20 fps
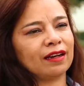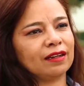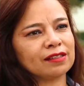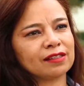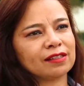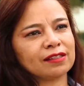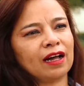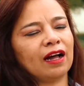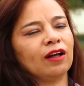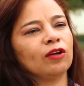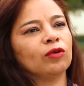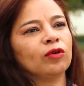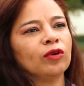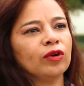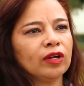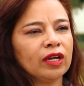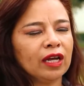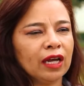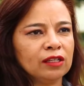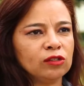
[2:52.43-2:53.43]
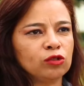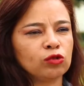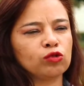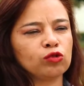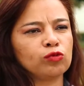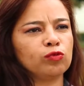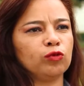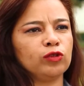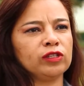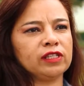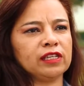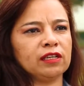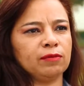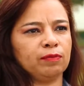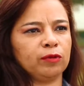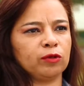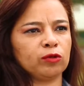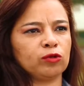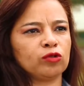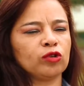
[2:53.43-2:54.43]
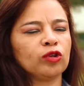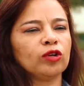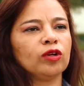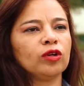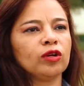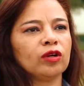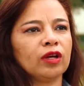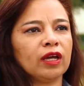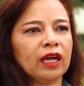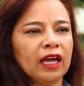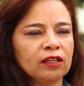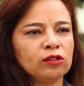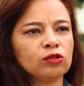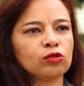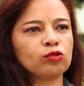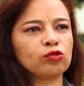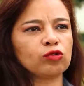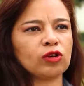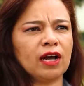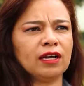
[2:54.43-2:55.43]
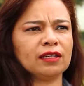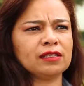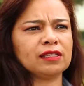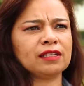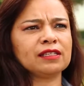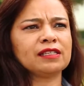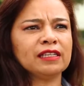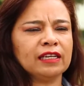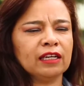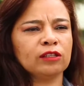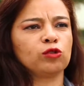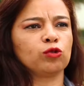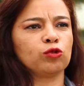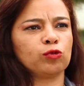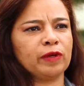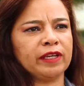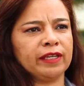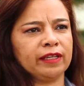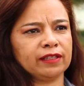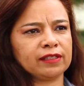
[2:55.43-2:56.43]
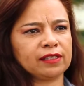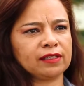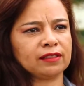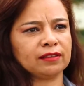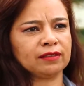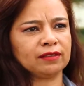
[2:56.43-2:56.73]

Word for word: del Estado en sus municipios, en sus casas y en sus vidas.